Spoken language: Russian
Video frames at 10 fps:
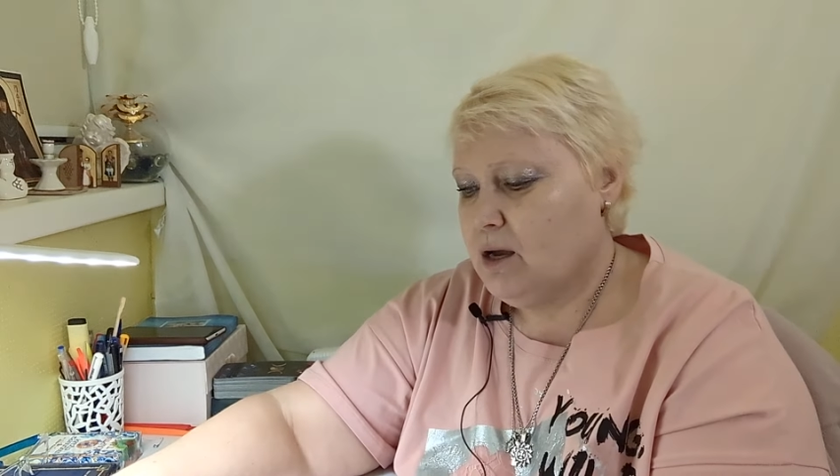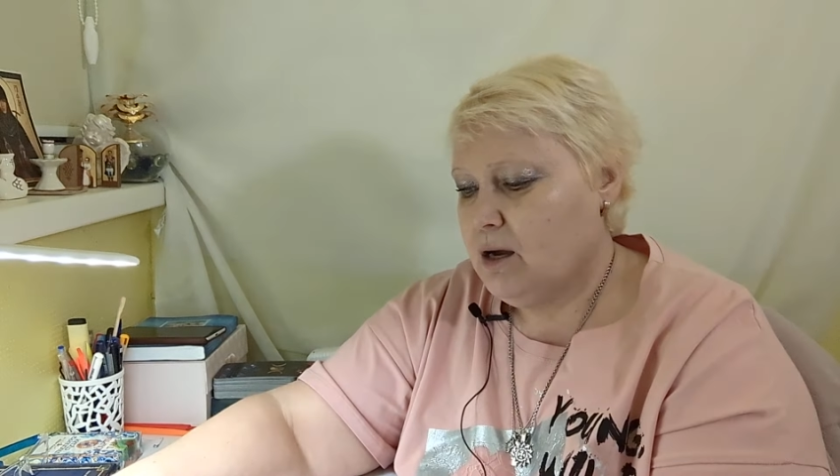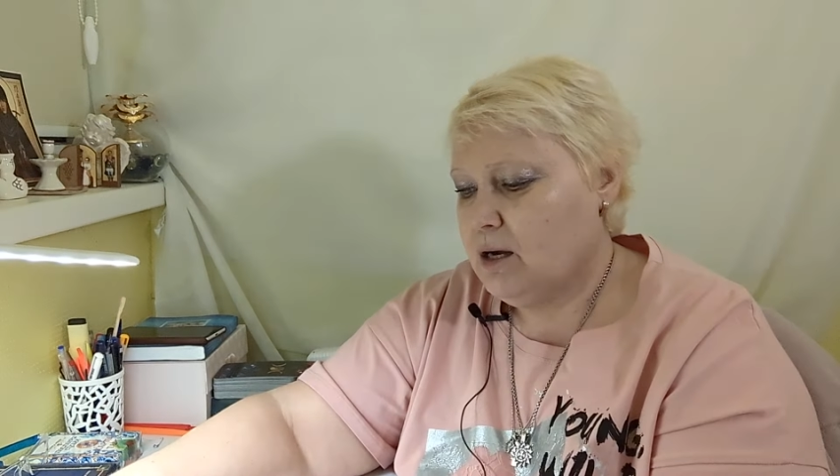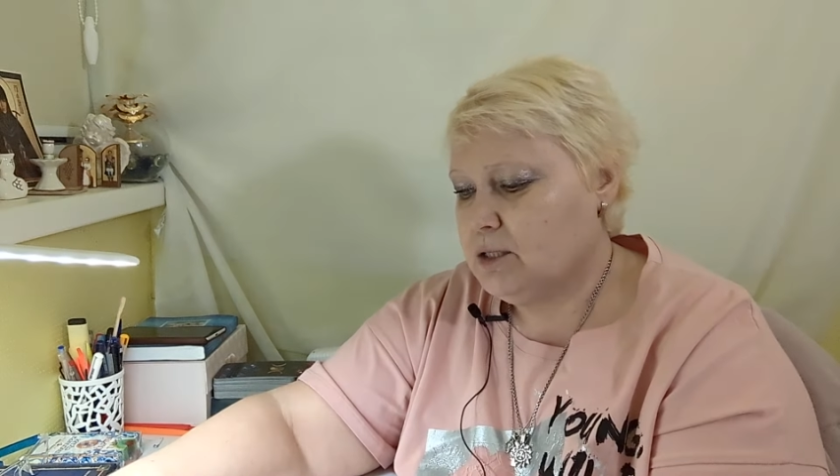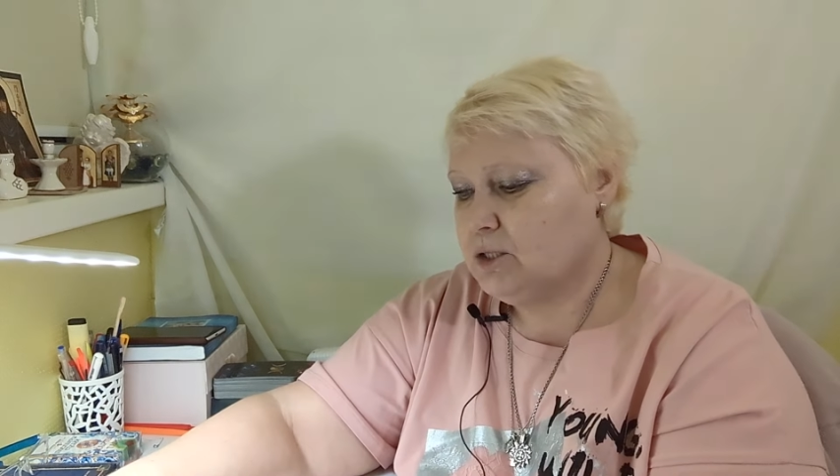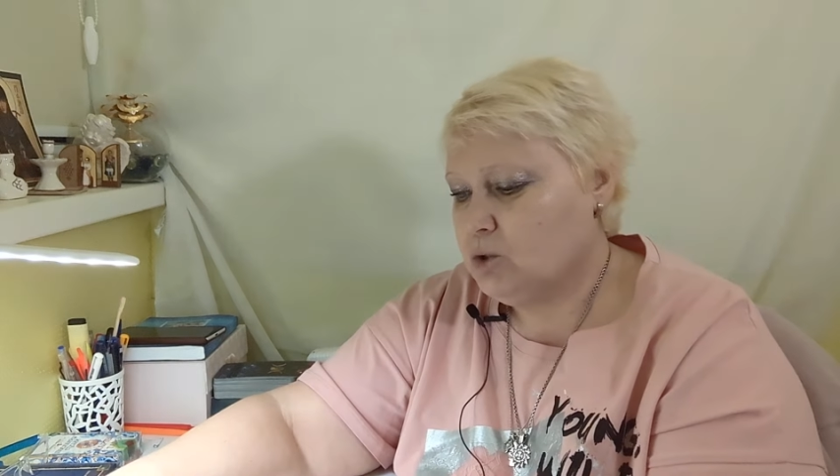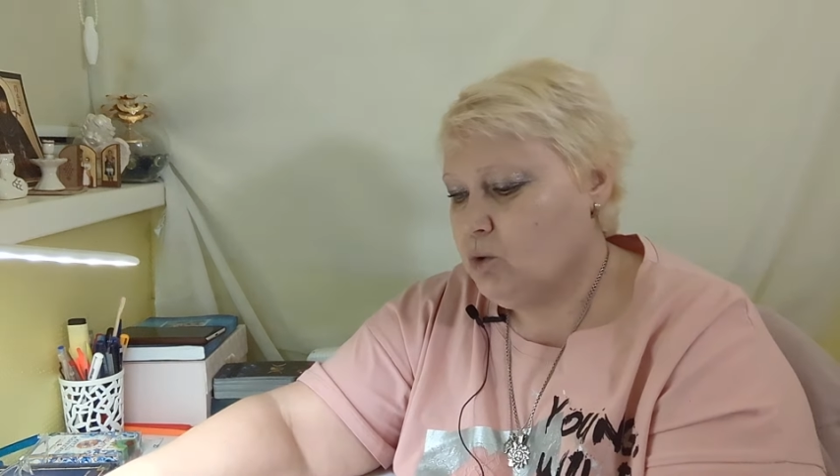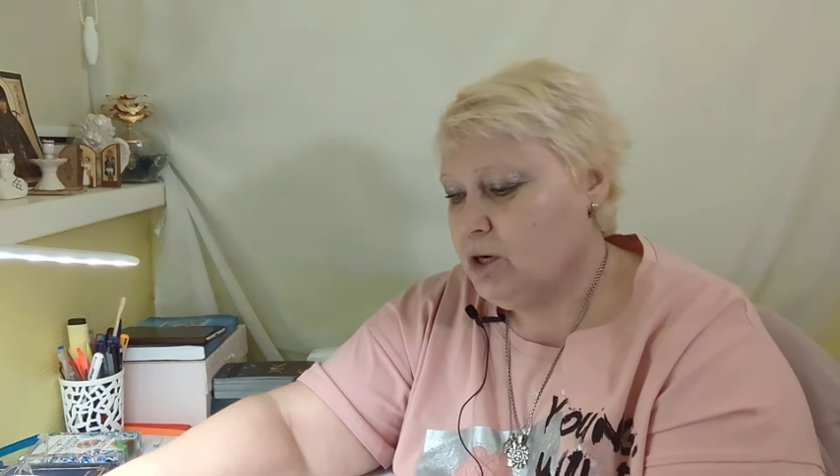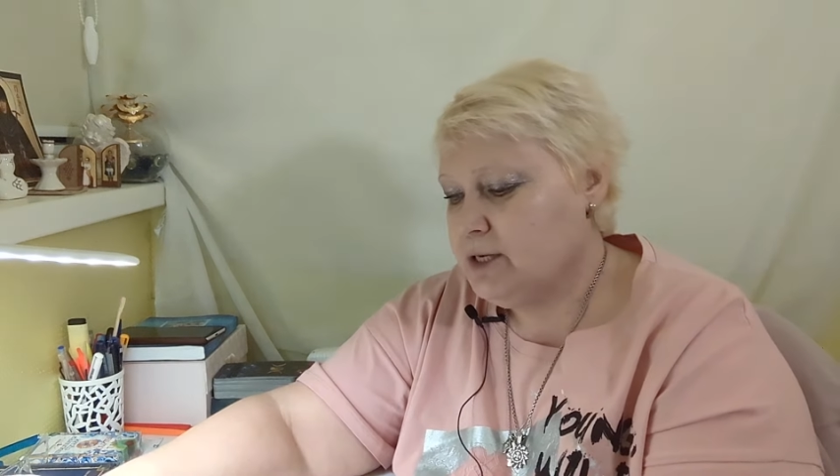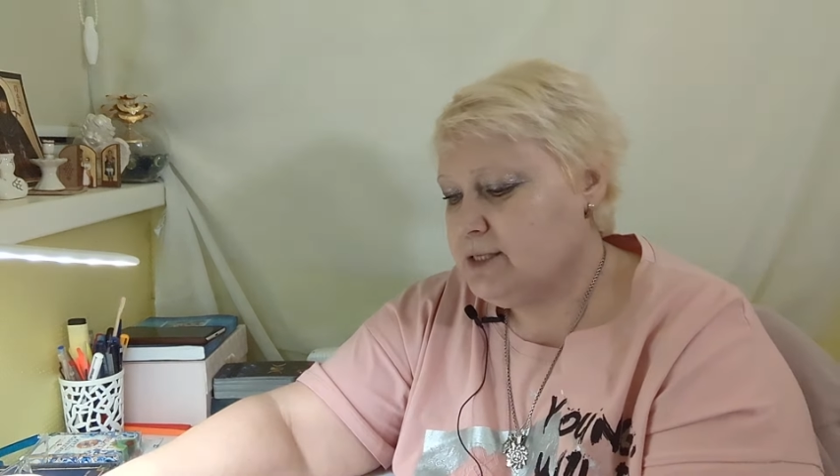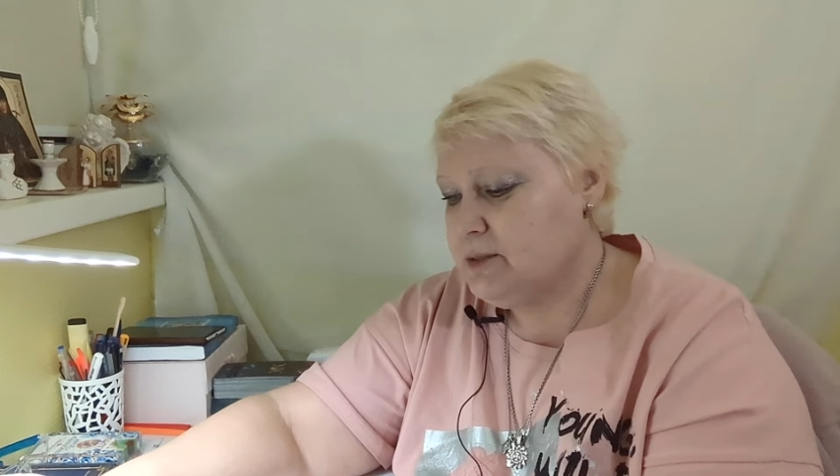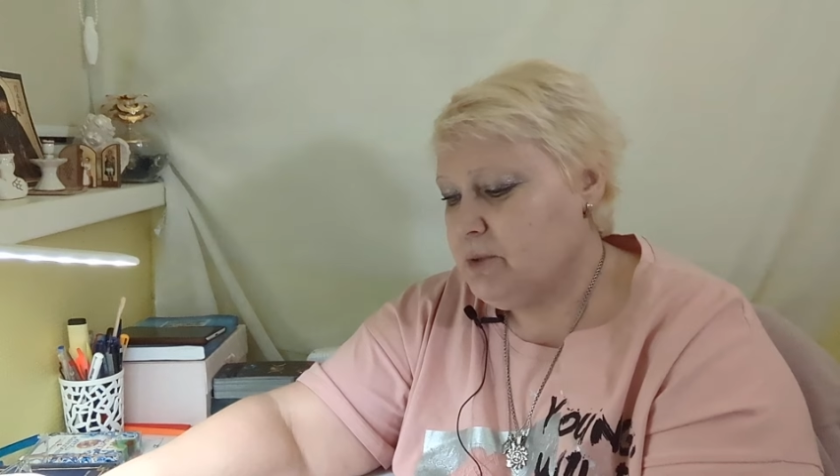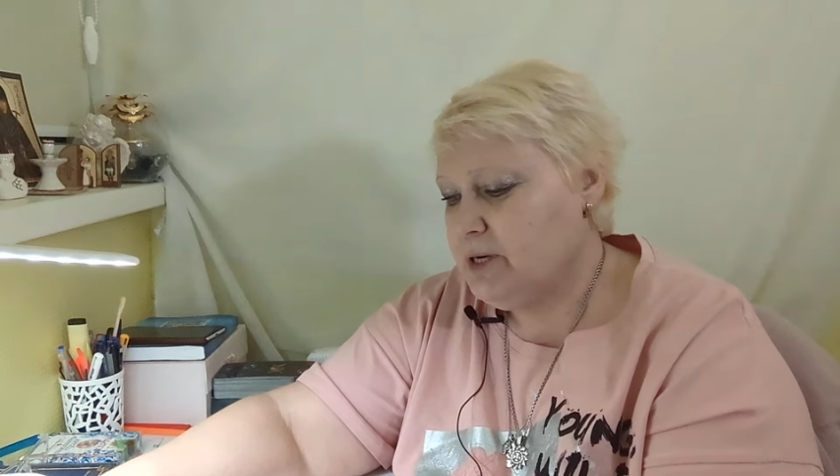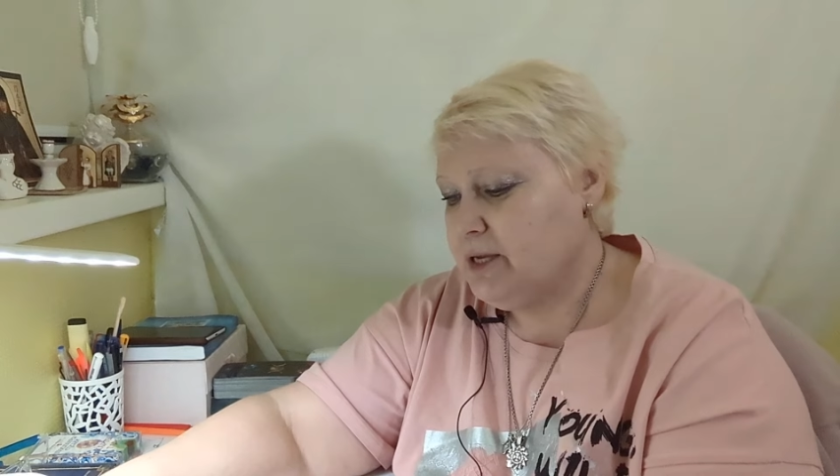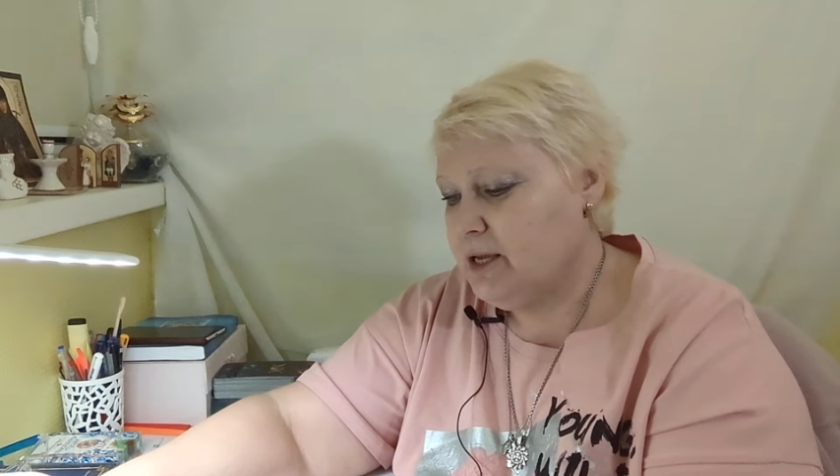А, тройка
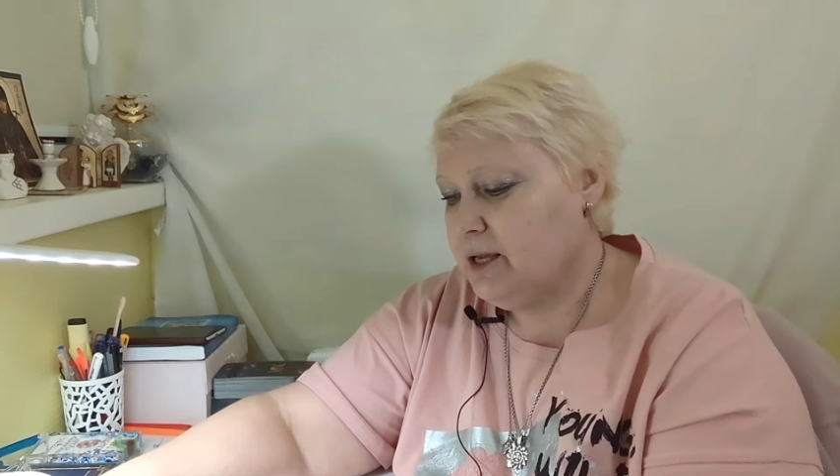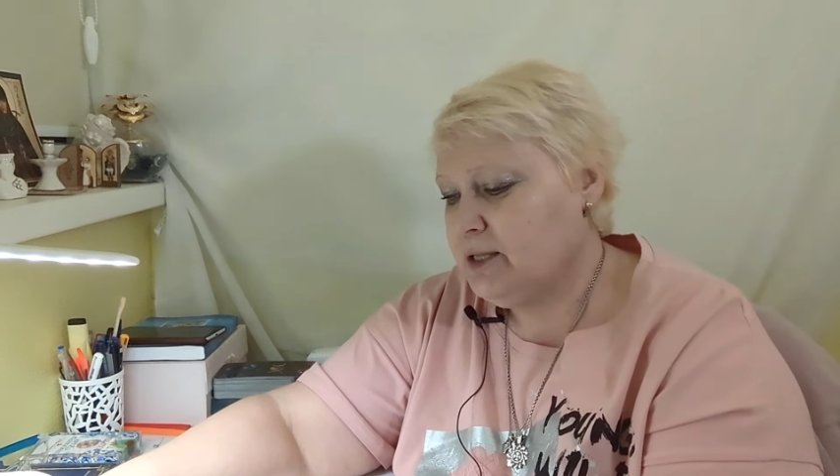земли.